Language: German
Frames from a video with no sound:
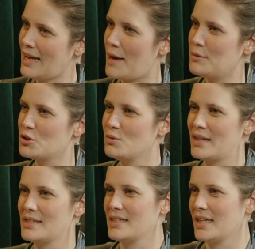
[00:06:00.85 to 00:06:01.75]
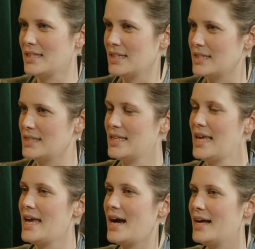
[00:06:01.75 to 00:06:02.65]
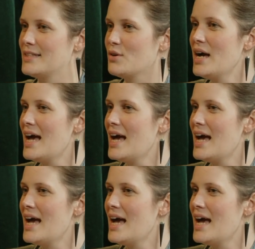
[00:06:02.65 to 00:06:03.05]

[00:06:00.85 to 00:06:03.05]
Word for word: Nabelschnur hat, sie trägt die hinter sich her. Also